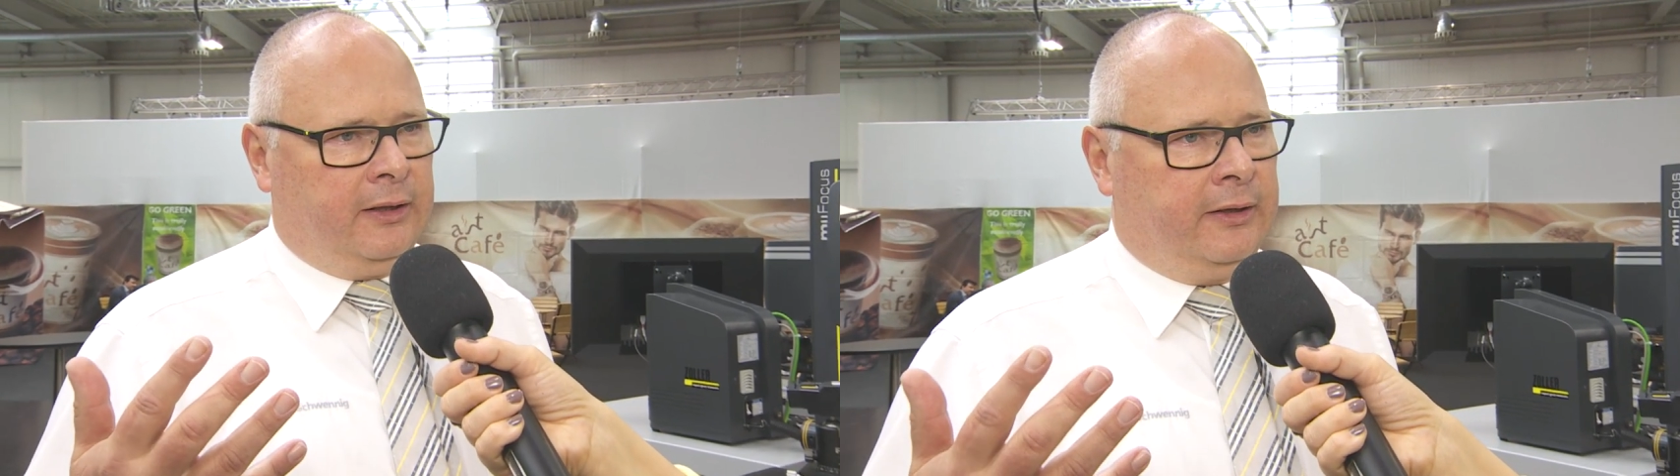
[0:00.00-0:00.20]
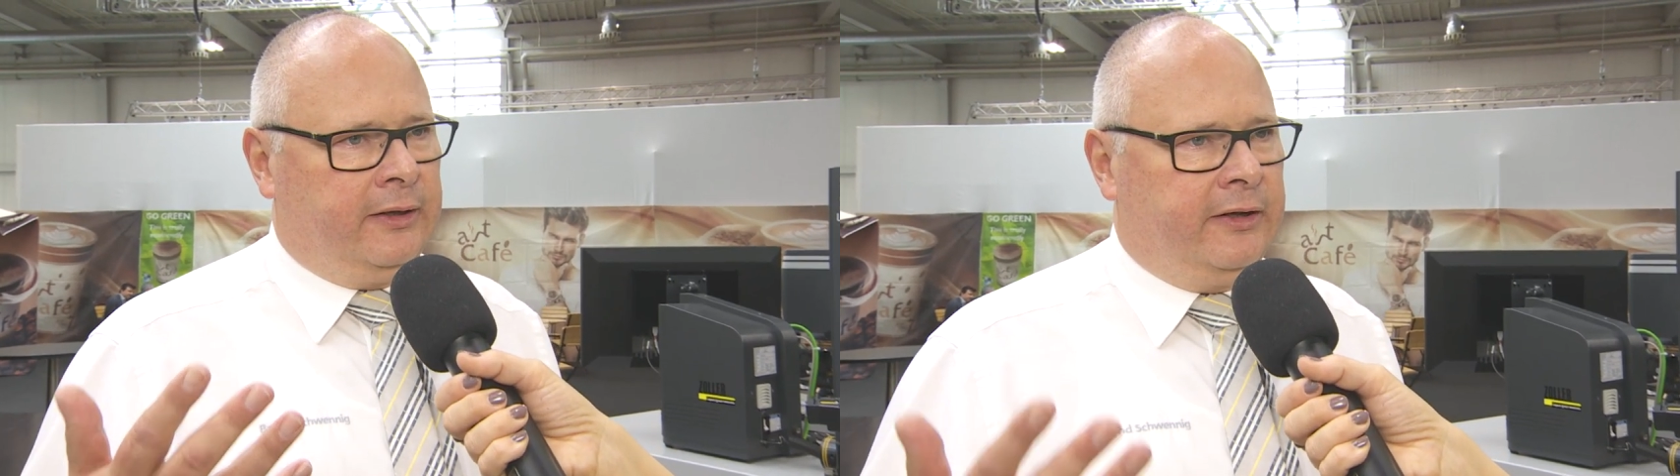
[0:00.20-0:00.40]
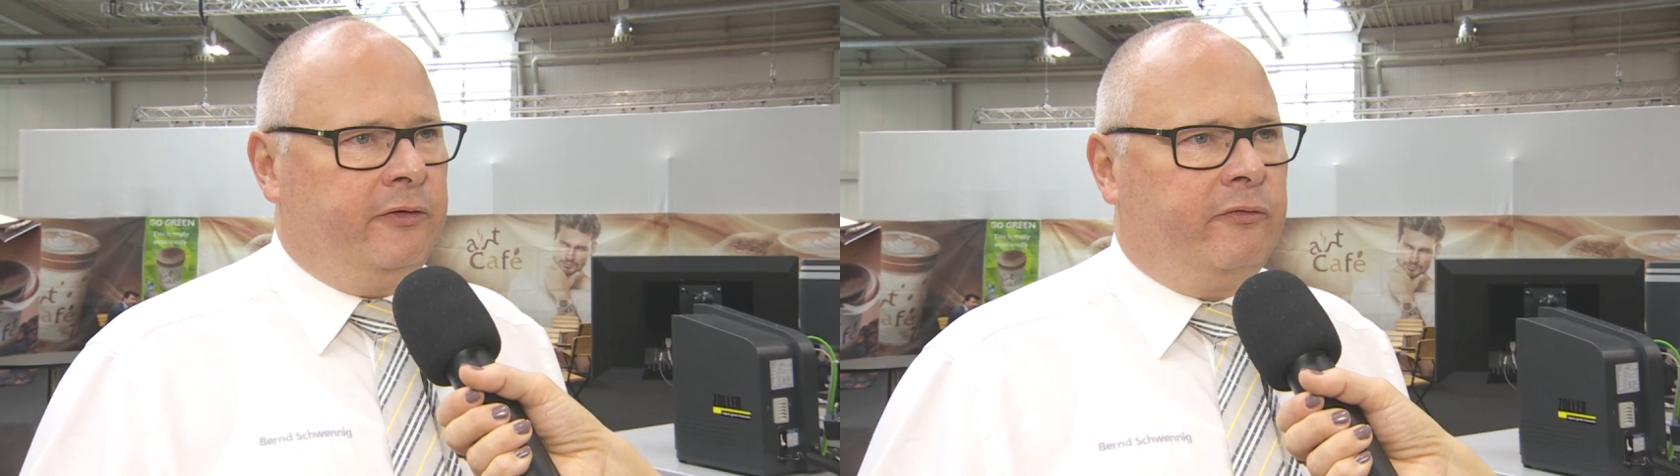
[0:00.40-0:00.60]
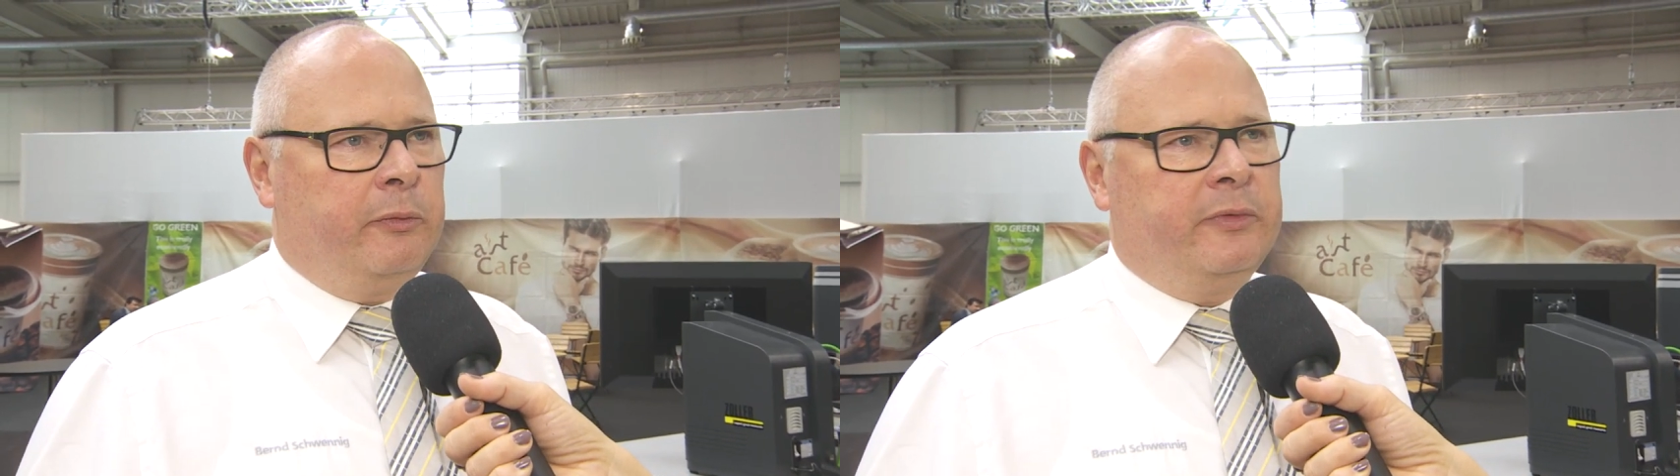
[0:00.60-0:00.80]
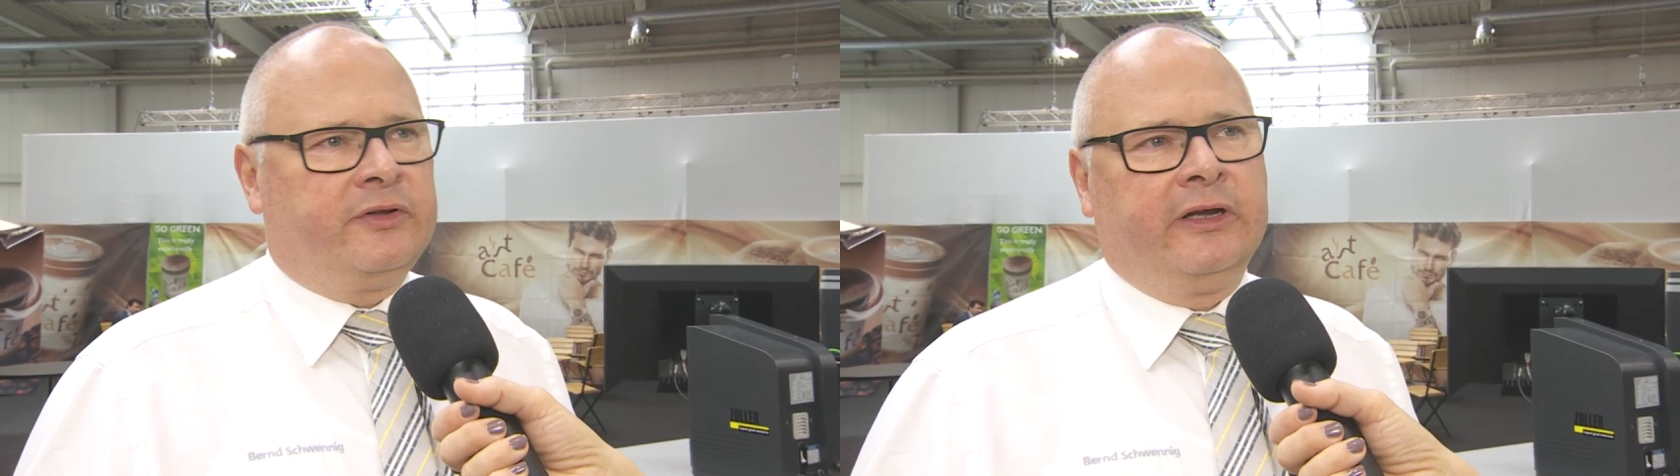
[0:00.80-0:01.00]
äh, in
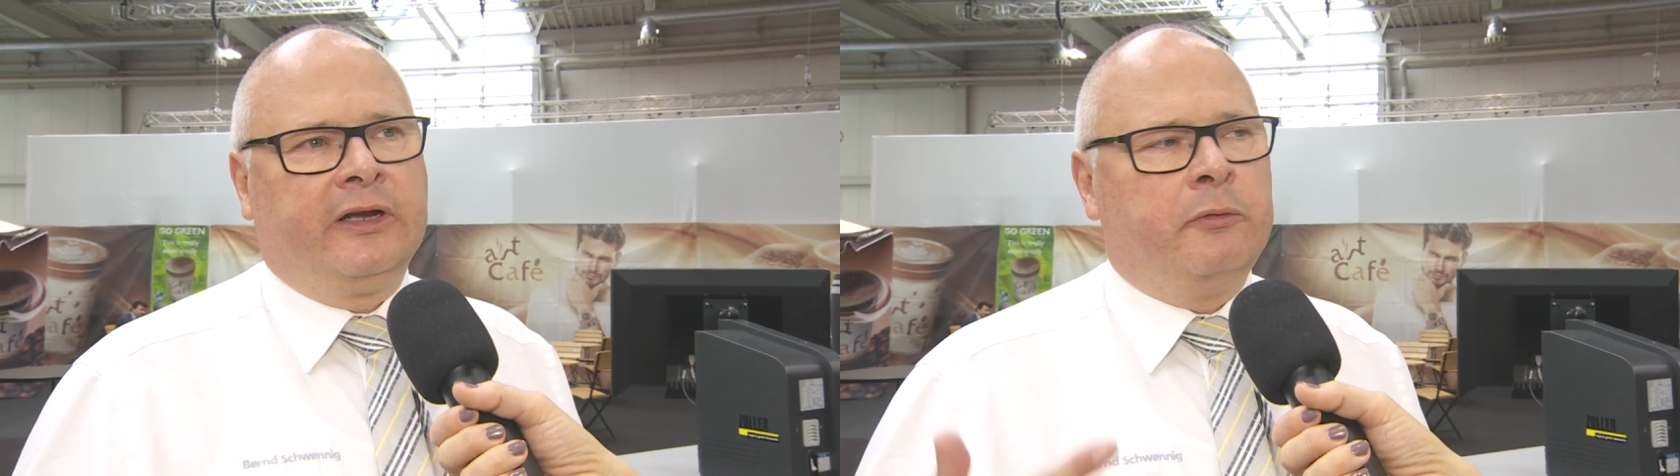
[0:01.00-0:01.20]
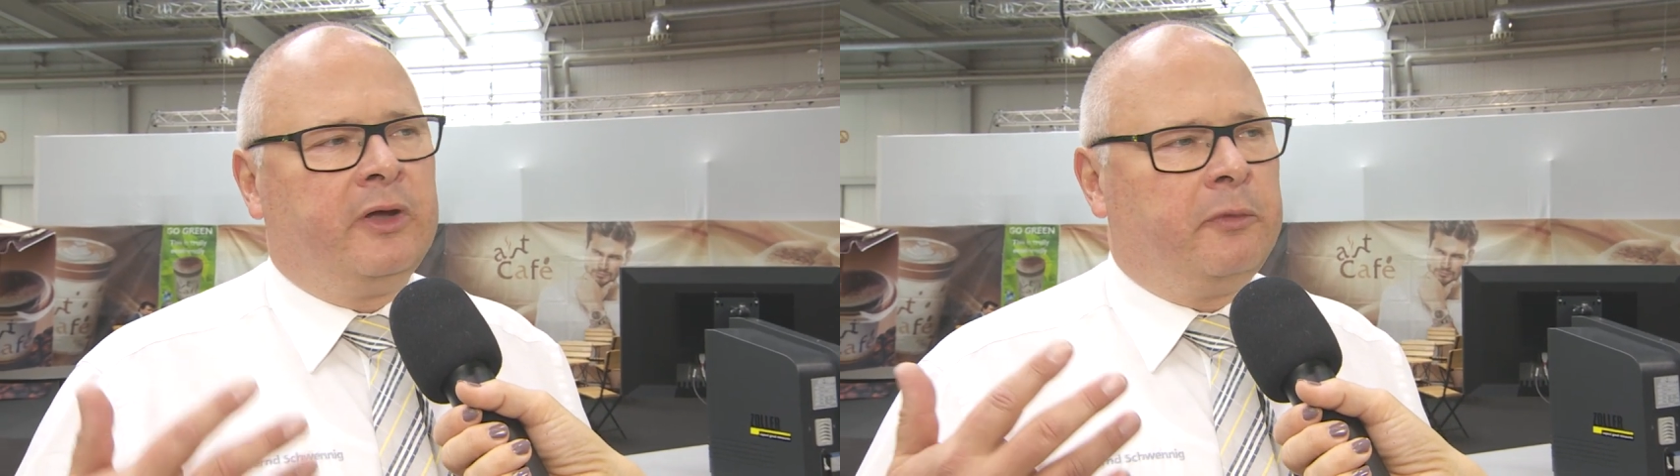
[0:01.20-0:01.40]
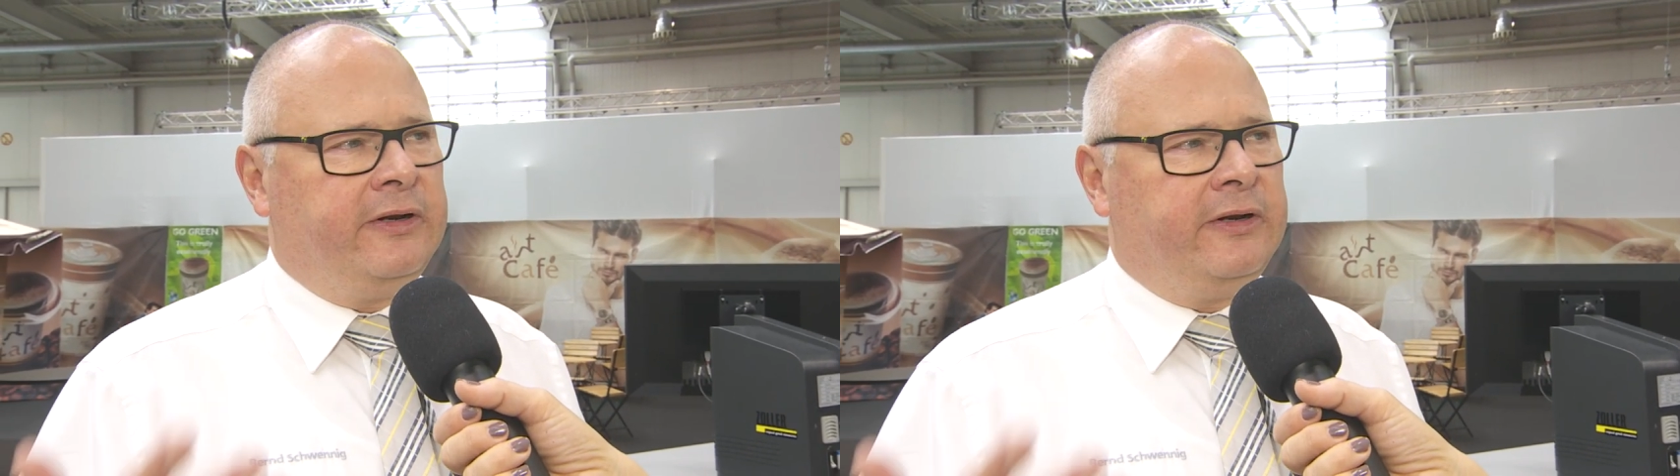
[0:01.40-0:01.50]
wenn man